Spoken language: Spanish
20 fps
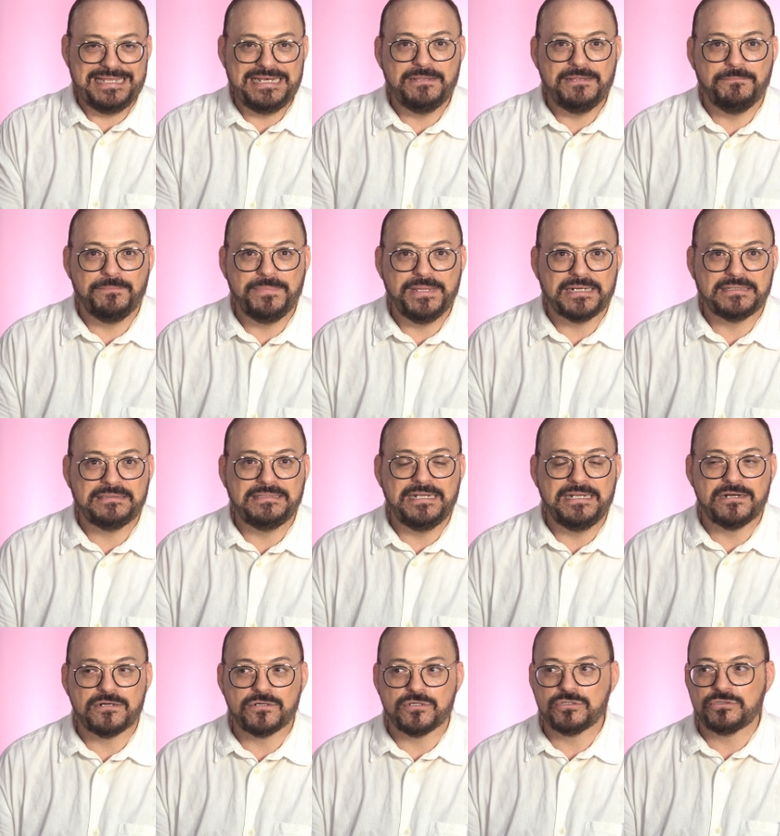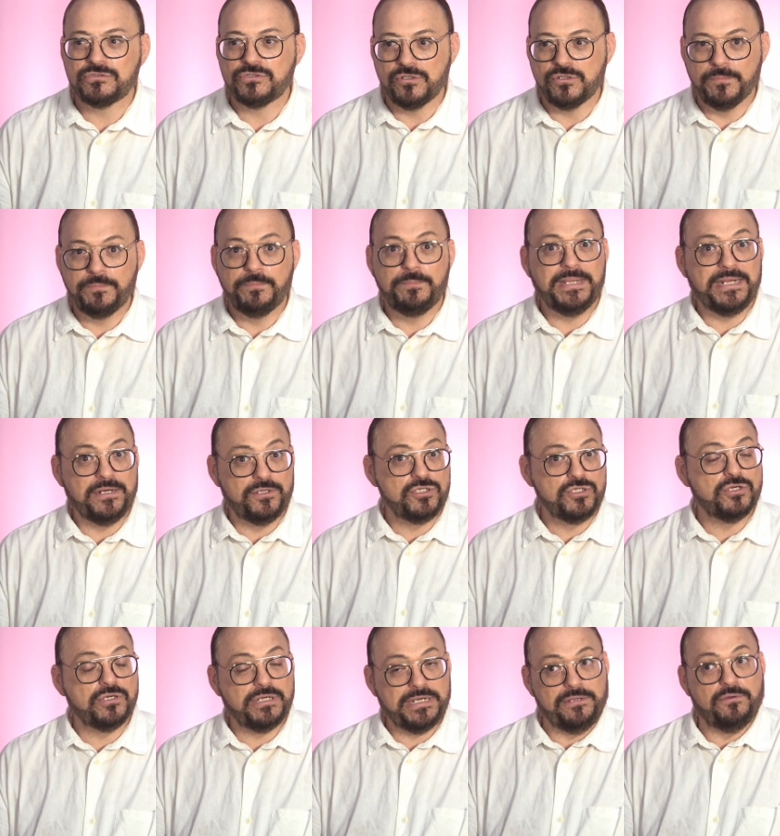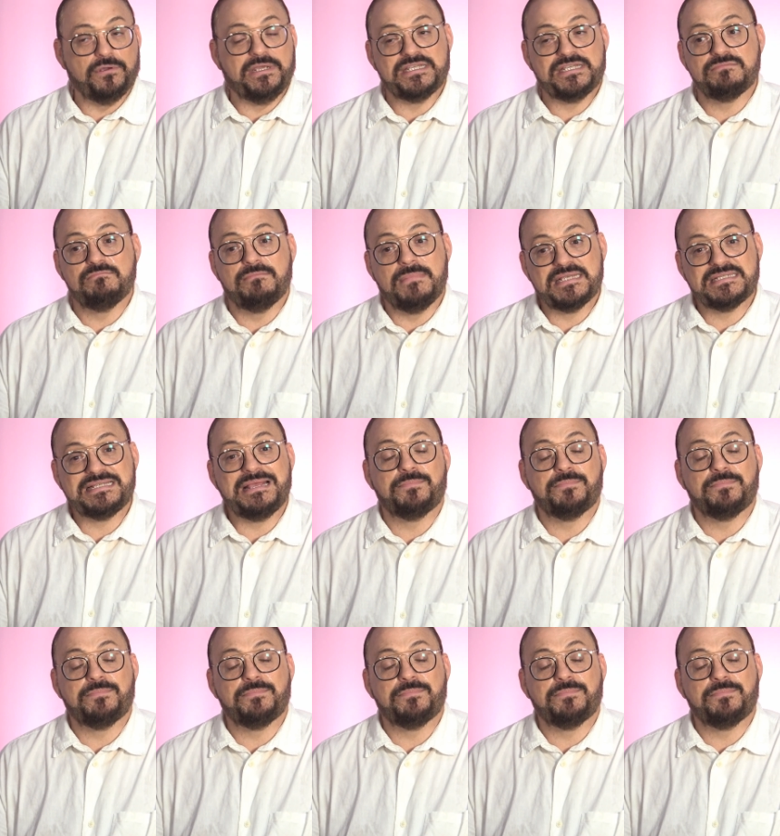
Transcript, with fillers: de limpiarte el rostro, pero yo creo que es más